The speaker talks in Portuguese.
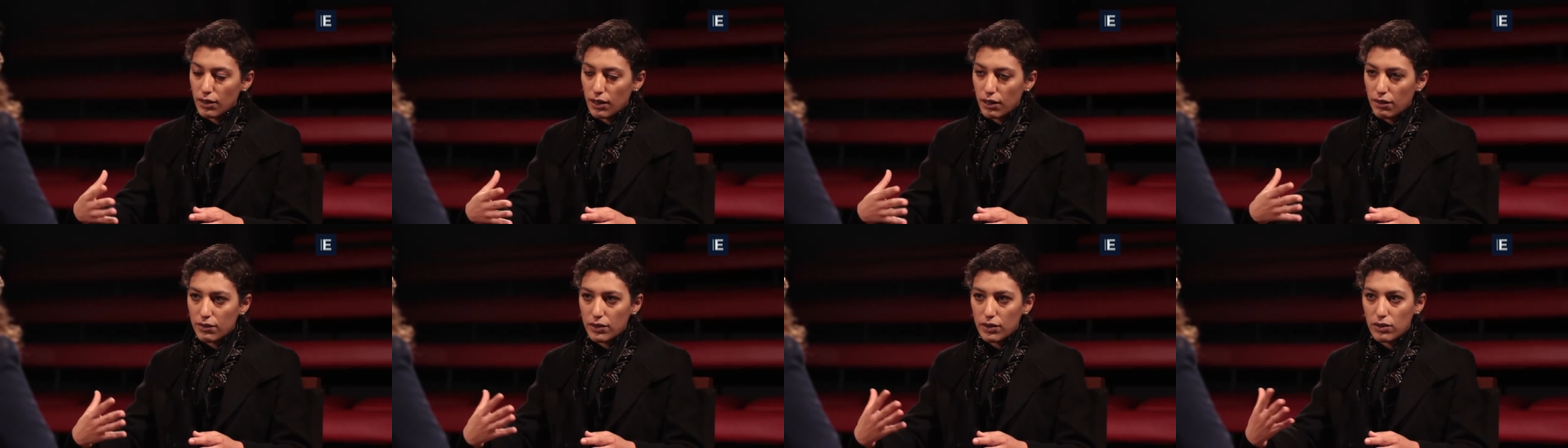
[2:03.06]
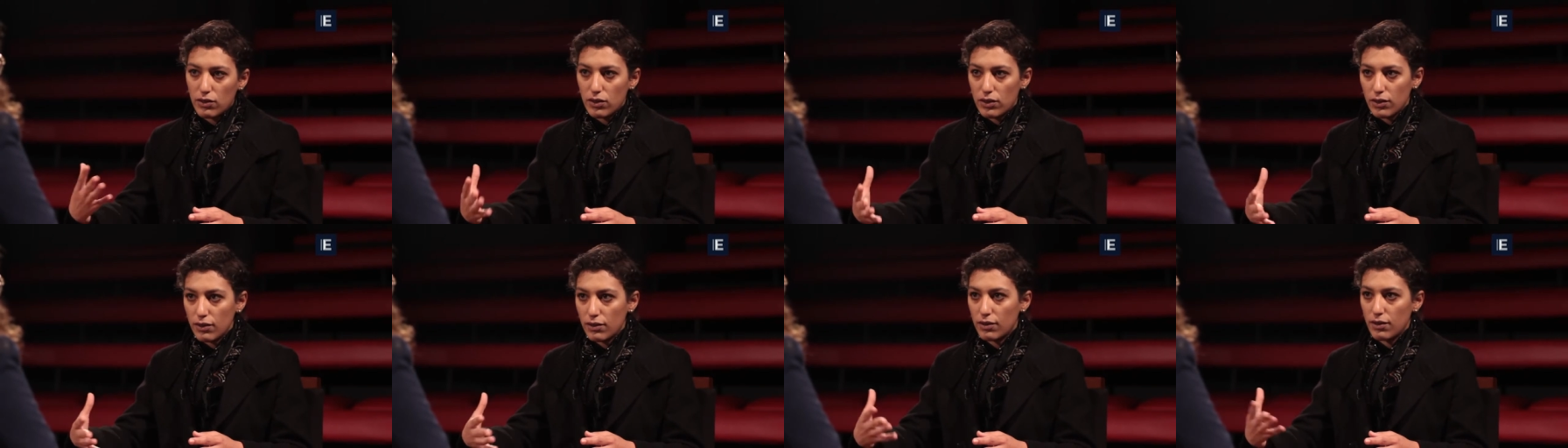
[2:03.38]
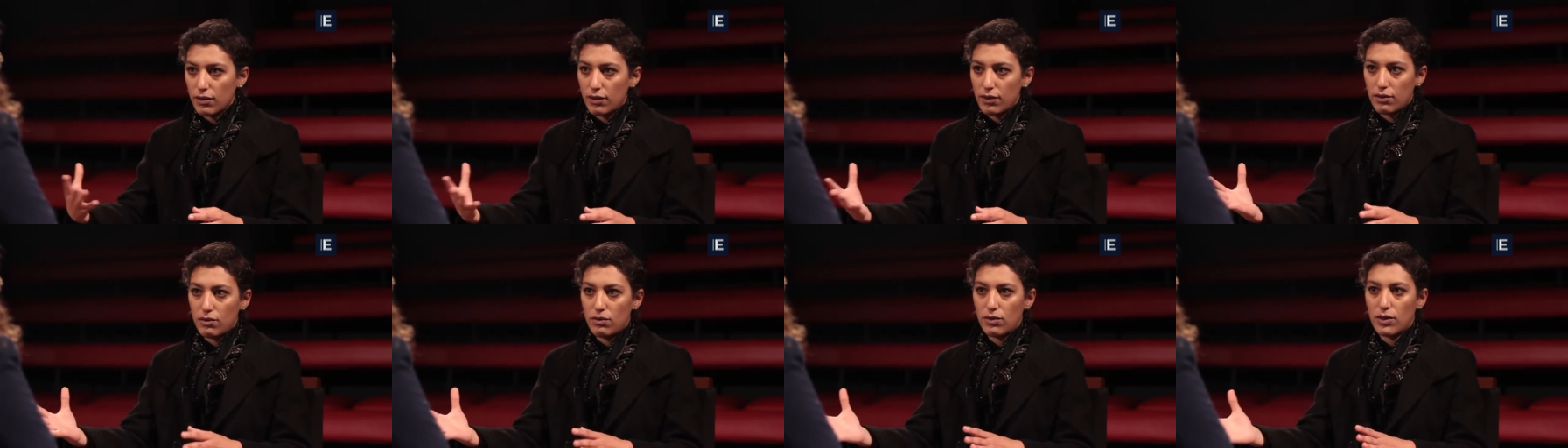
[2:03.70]
travestis,
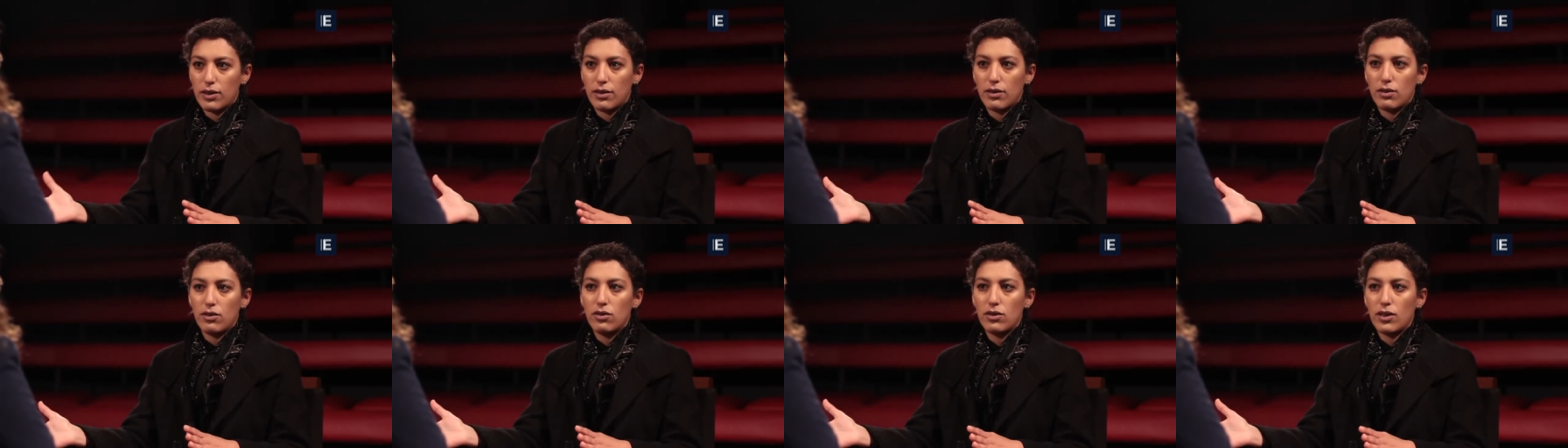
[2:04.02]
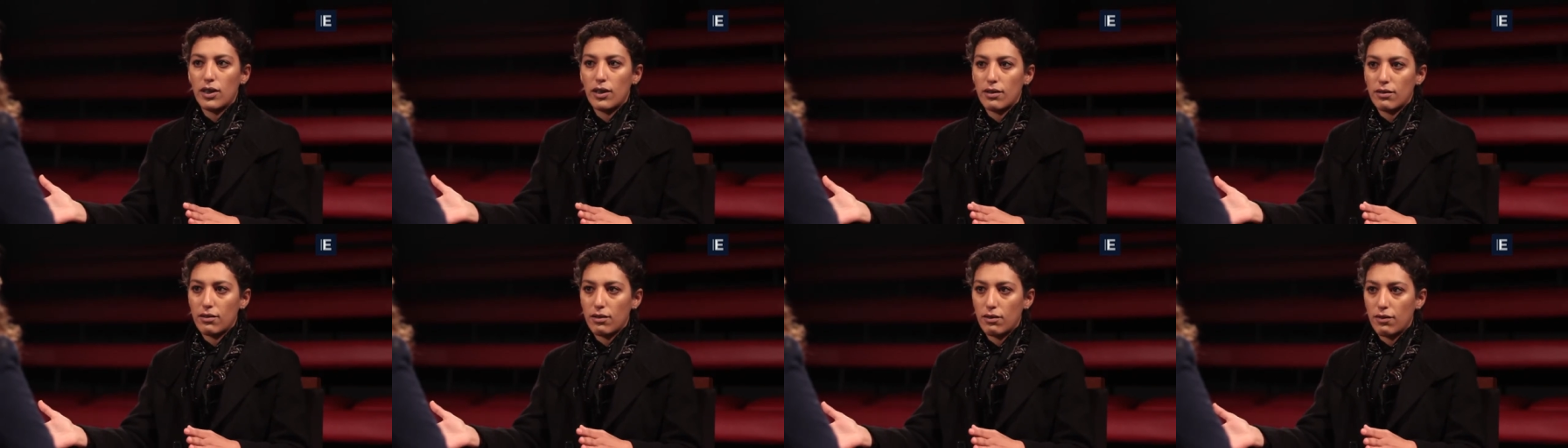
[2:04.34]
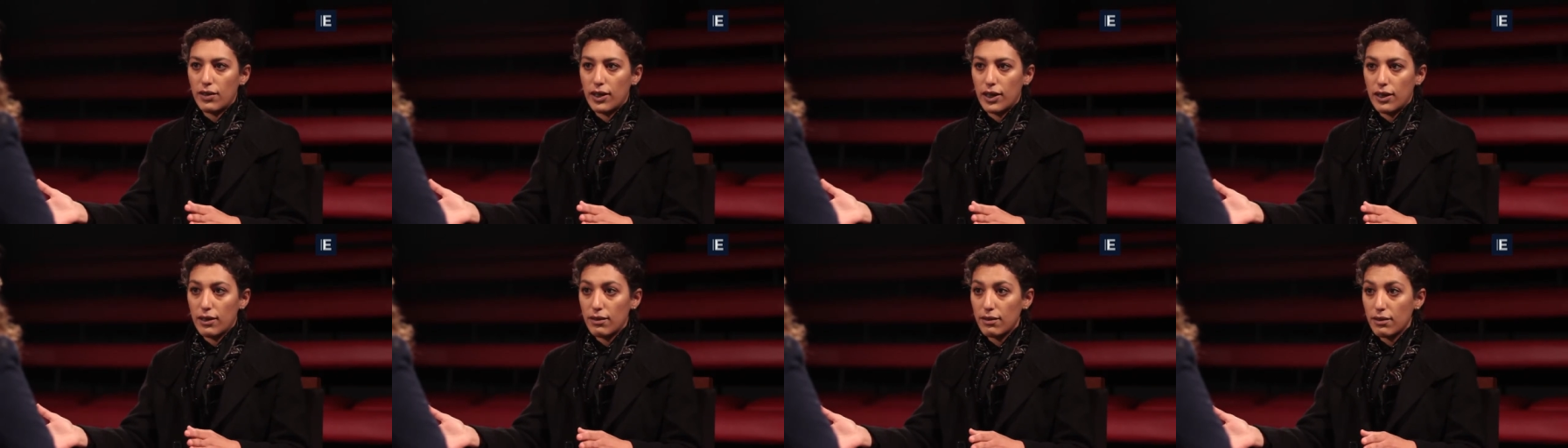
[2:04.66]
transexuais a gente tem nas
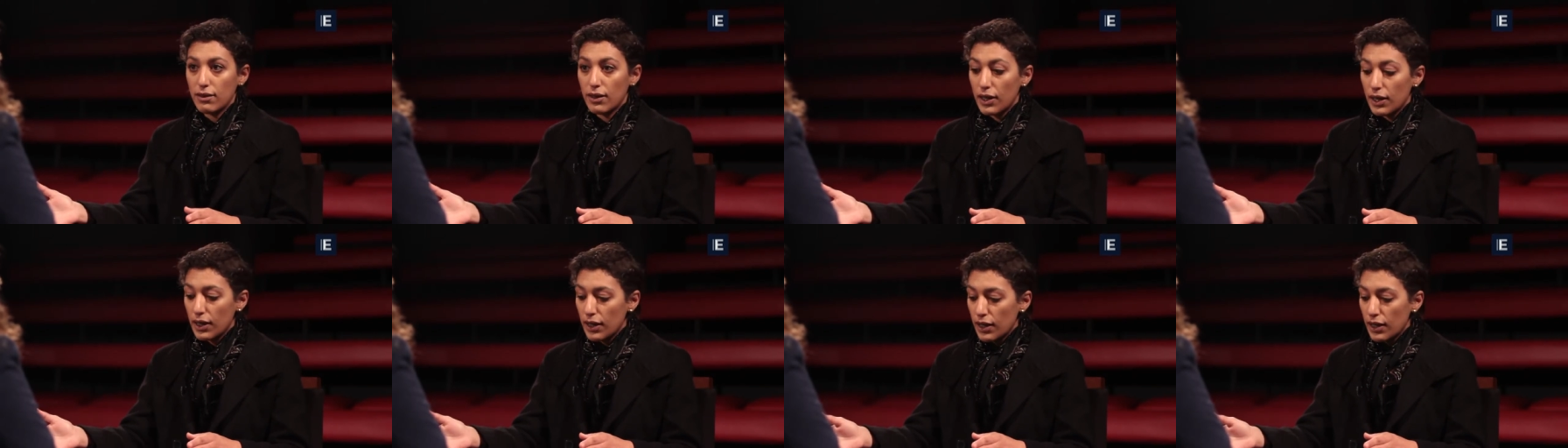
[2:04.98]
novelas?